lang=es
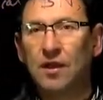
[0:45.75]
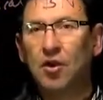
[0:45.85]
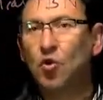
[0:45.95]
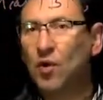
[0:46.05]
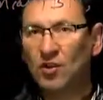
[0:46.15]

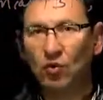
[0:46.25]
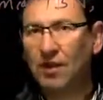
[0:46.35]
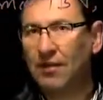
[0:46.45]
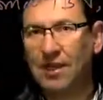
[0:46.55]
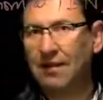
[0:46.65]
no es
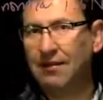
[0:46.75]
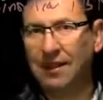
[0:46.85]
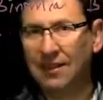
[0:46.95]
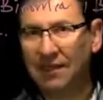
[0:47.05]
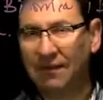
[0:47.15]
una variable que
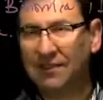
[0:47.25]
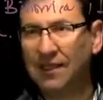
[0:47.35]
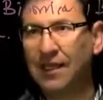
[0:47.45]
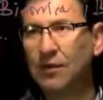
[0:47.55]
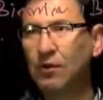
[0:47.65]
está
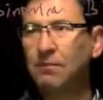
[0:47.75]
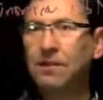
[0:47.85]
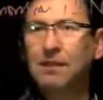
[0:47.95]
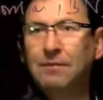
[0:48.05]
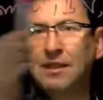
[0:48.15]
basada en un
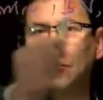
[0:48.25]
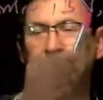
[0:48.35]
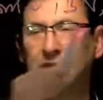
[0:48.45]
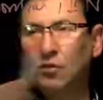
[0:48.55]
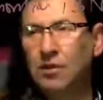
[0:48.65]
experimento de
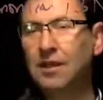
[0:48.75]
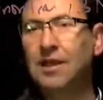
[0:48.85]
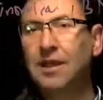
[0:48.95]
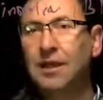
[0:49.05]
Bernoulli.